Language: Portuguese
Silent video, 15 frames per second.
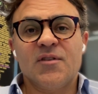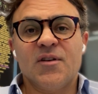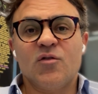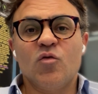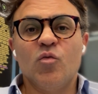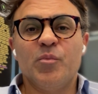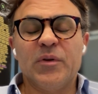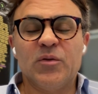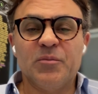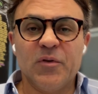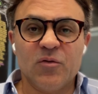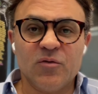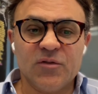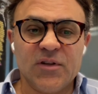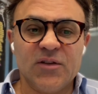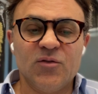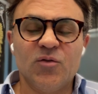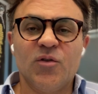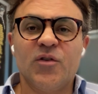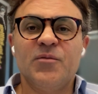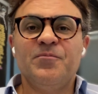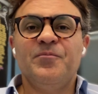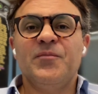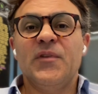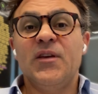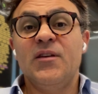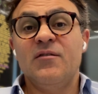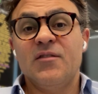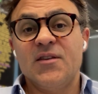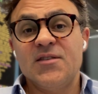A Culpa é do Meu Contador e
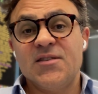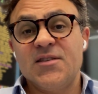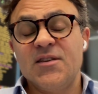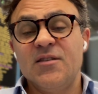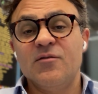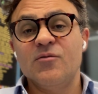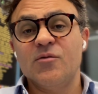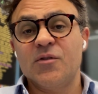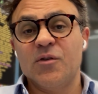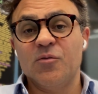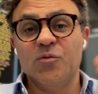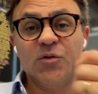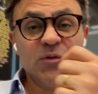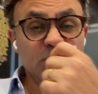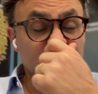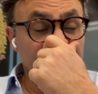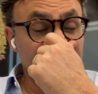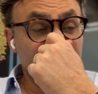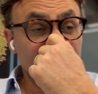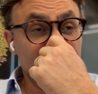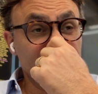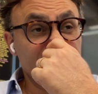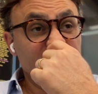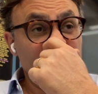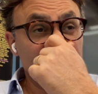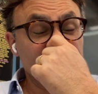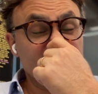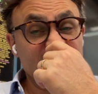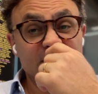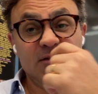Invencível, que é o último livro que eu
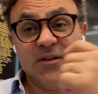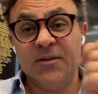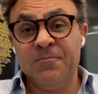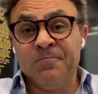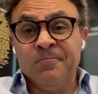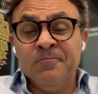escrevi.